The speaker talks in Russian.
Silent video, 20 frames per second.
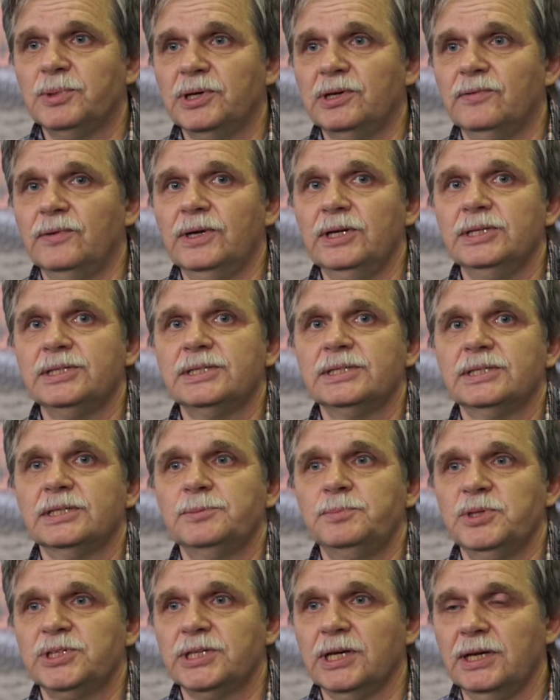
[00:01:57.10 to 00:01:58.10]
поговорить со
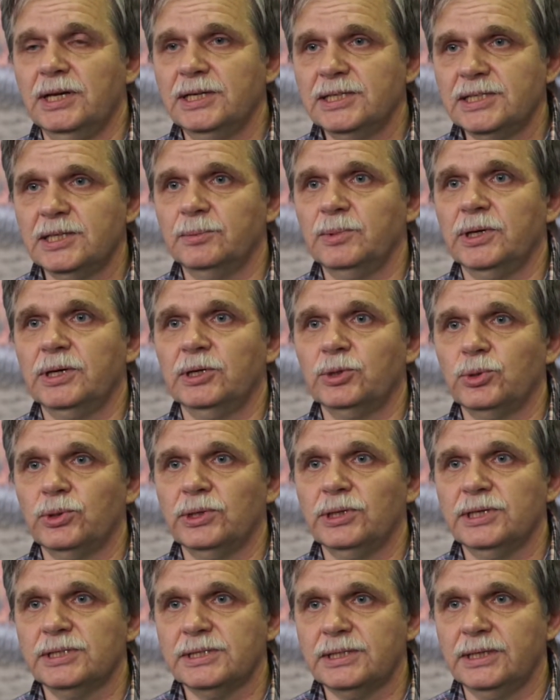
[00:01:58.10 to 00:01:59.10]
специалистами,
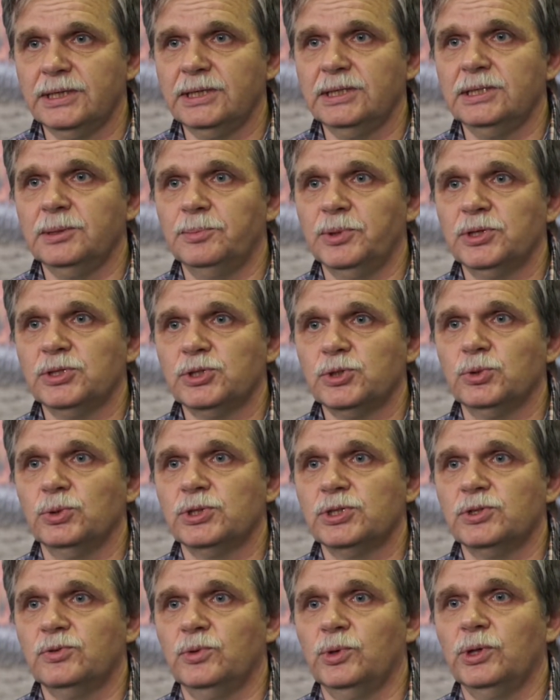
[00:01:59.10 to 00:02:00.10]
которые на стенде
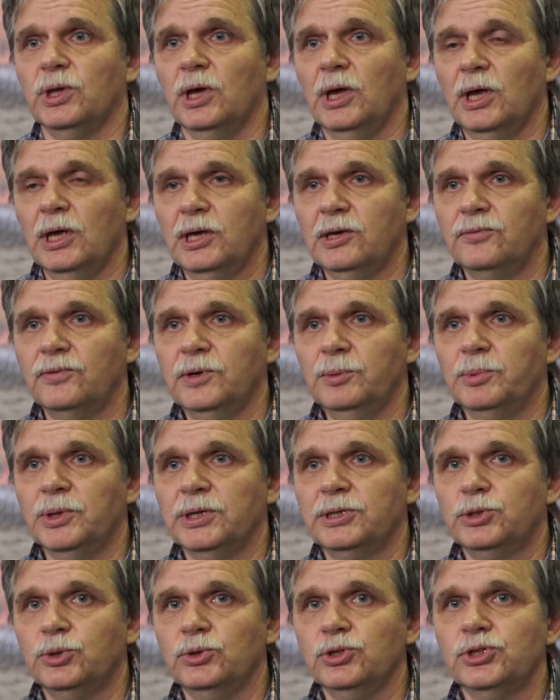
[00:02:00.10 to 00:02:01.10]
присутствуют, и
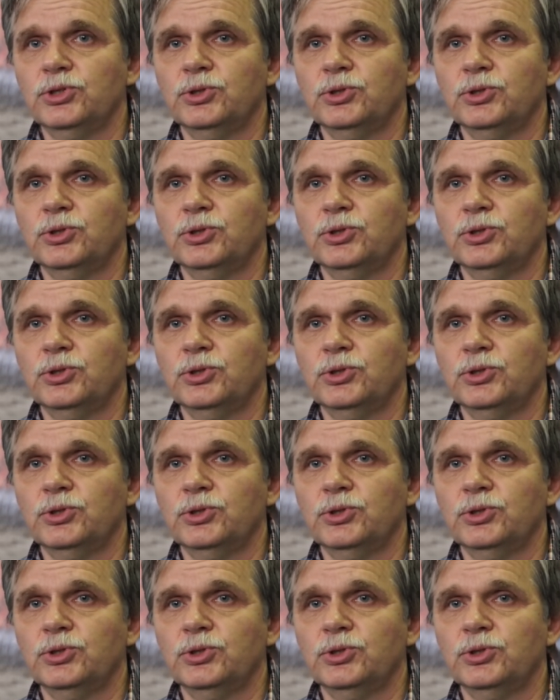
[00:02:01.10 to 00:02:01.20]
выбрать то,